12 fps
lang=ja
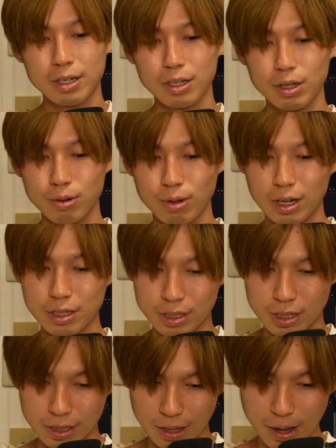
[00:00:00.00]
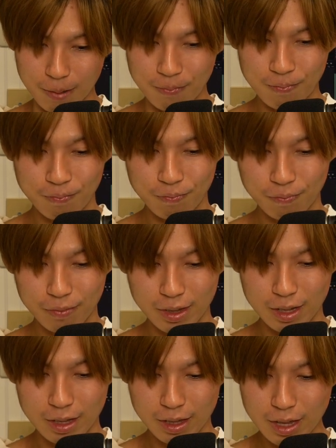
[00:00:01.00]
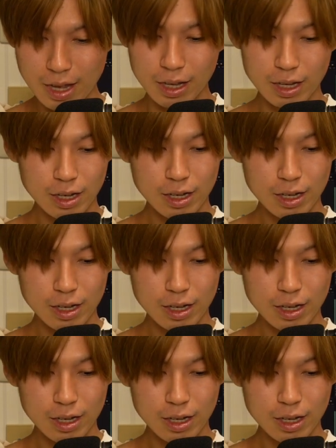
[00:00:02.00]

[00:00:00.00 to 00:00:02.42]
ていう感じですね。で